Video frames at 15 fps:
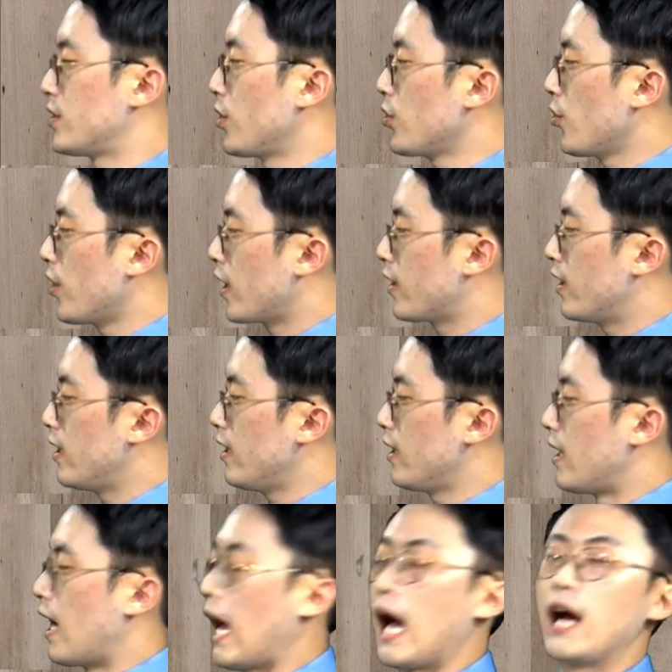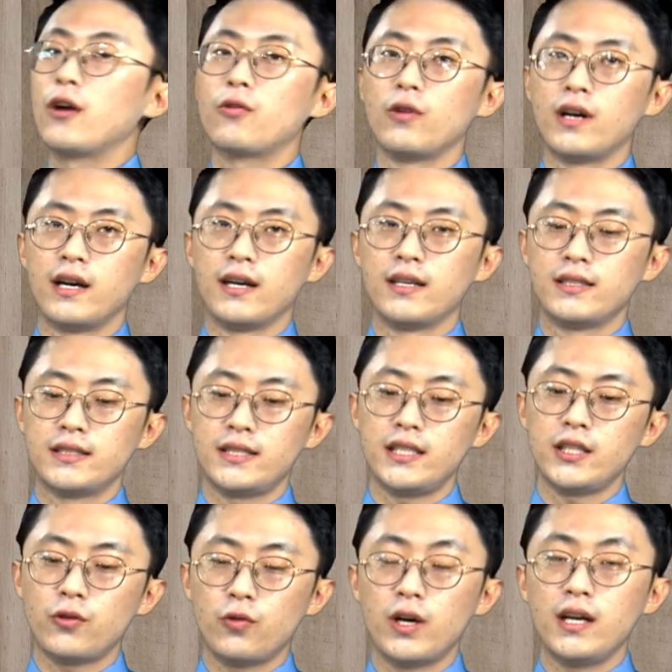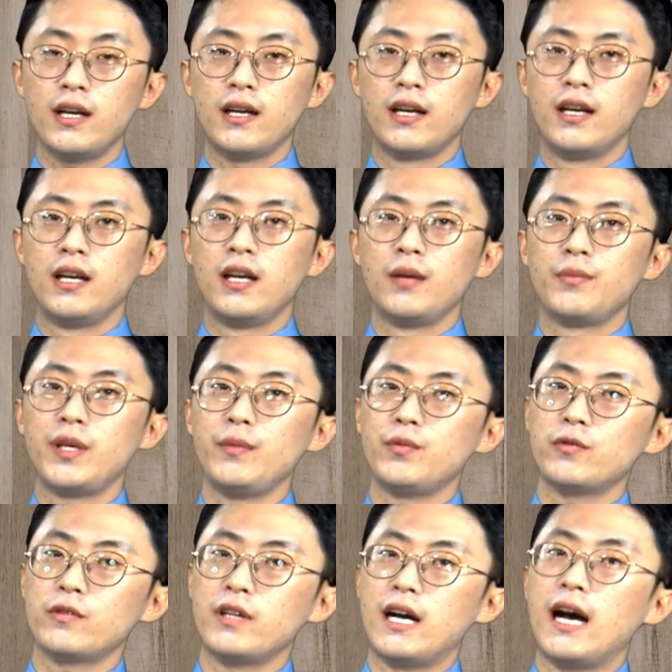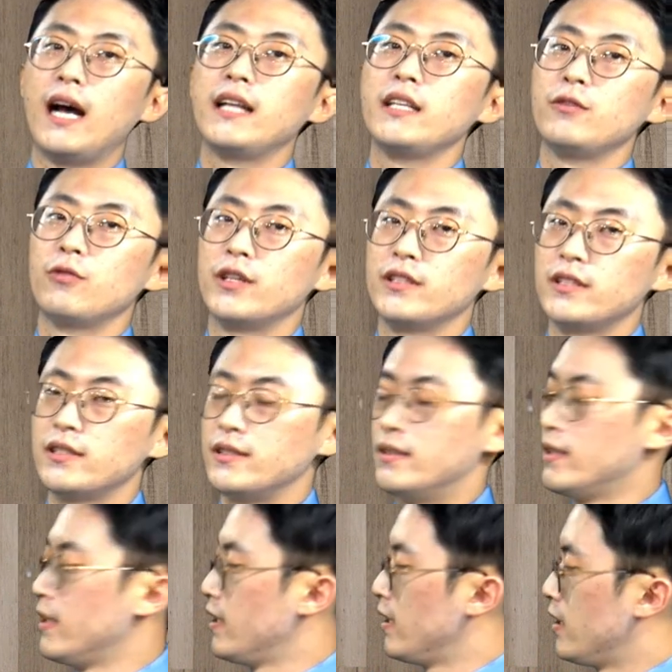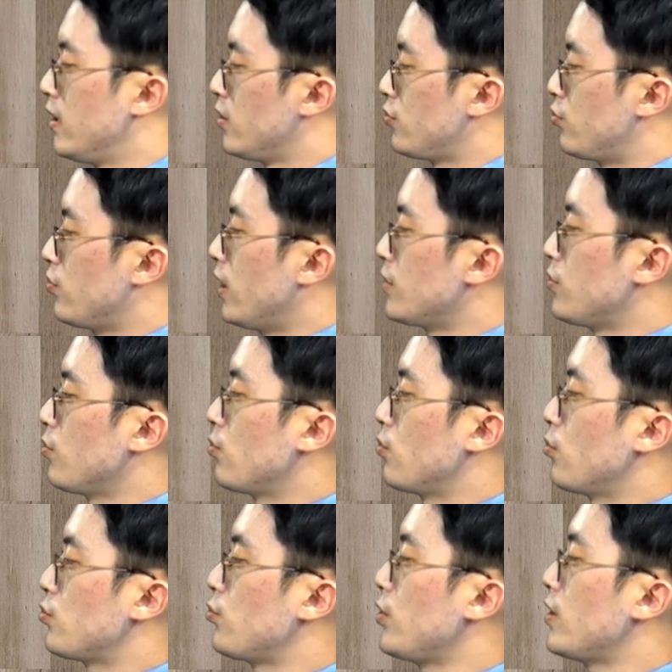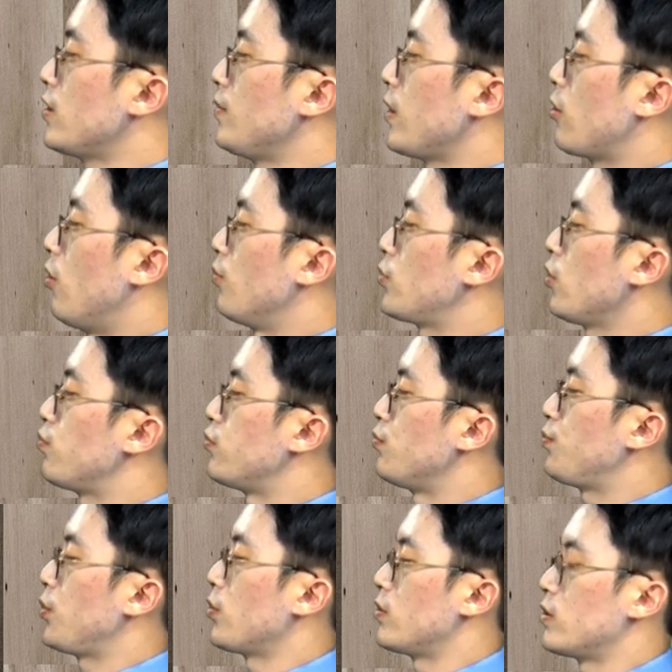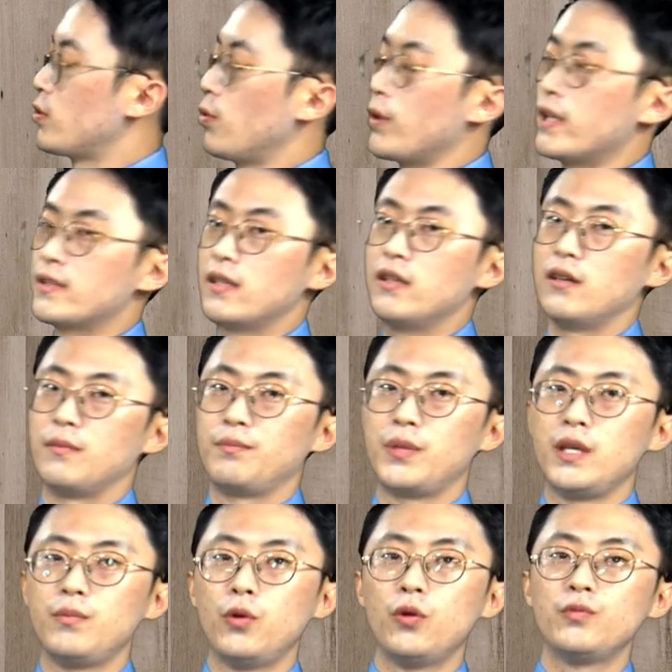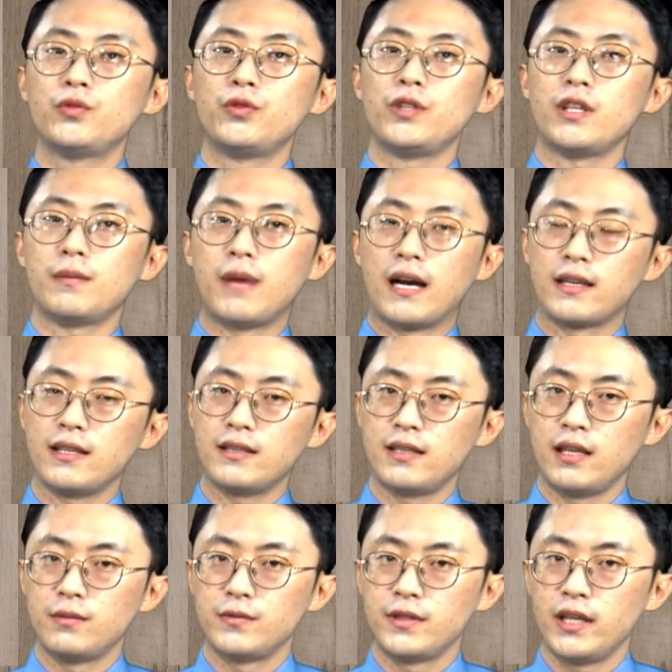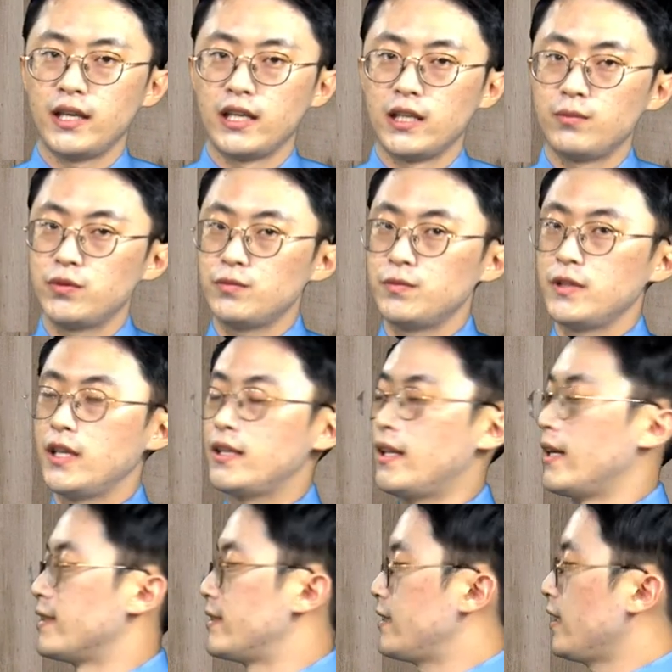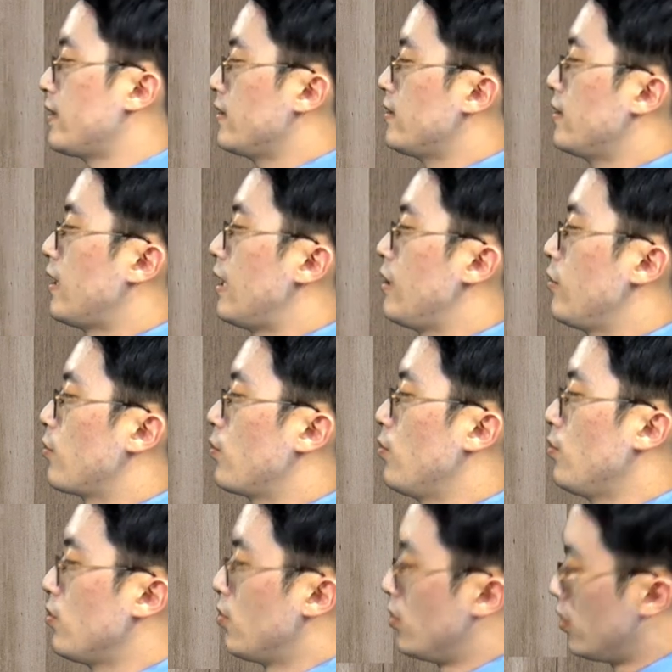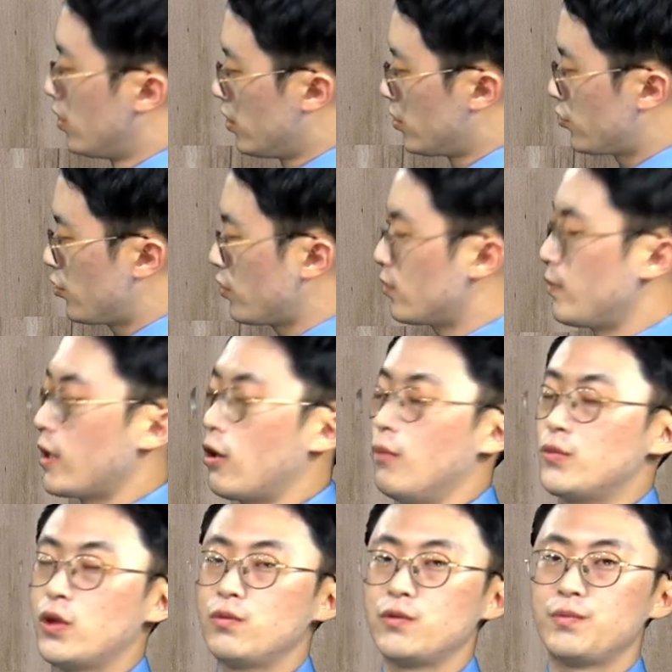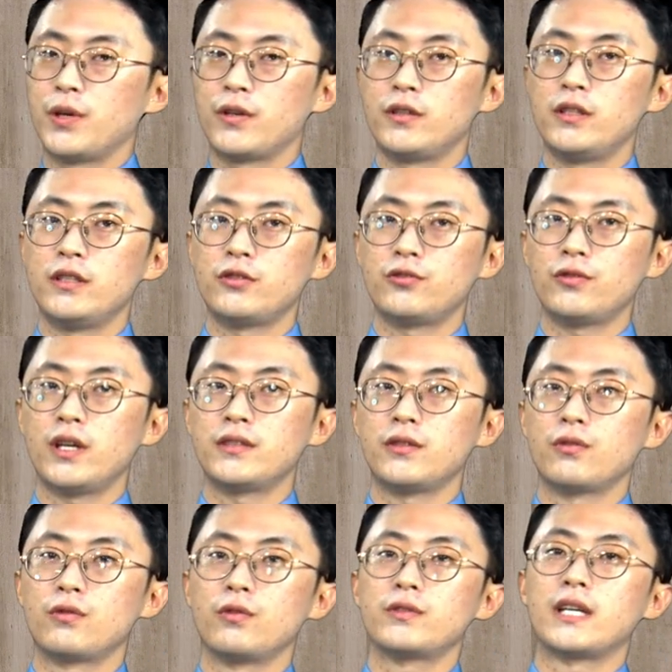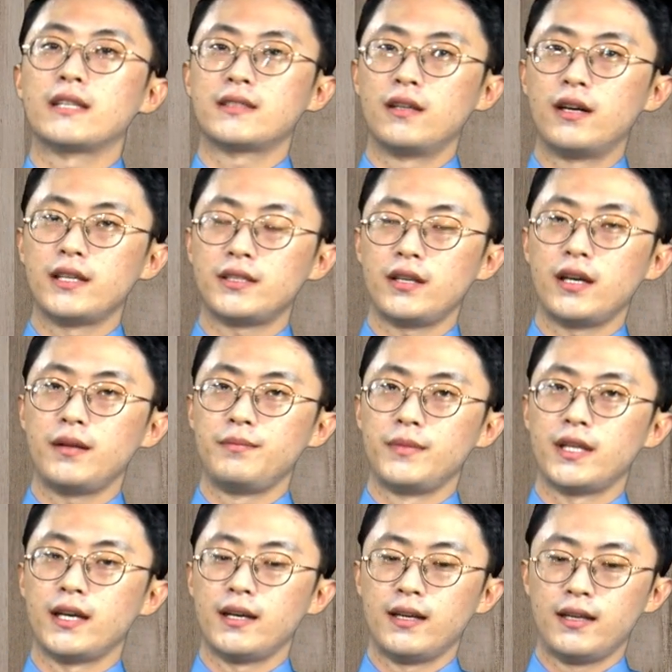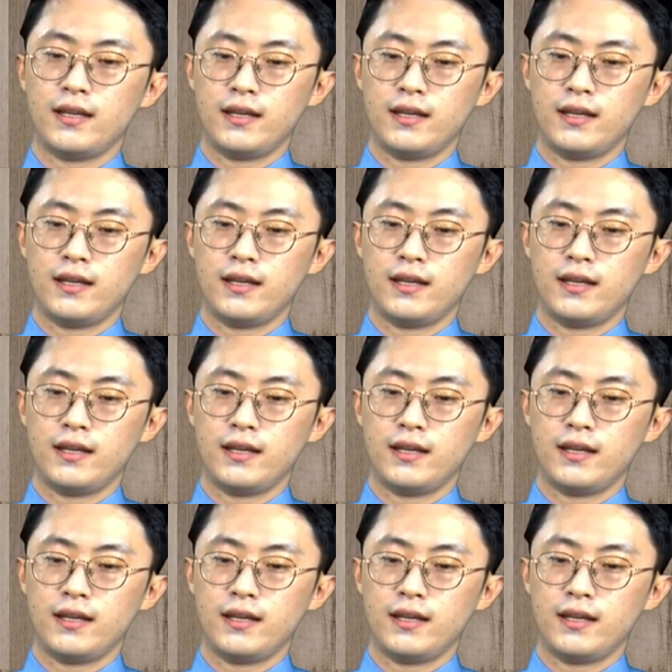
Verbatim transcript: 성형외과, 안과, 치과, 피부과, 한의원은 추가적으로 수익금액 검토 부표를 통해서 비보험 수익이 많기 때문에 이 부분에 대한 체크를 하려고 수익금액 검토 부표를 추가적으로 작성하셔야 합니다.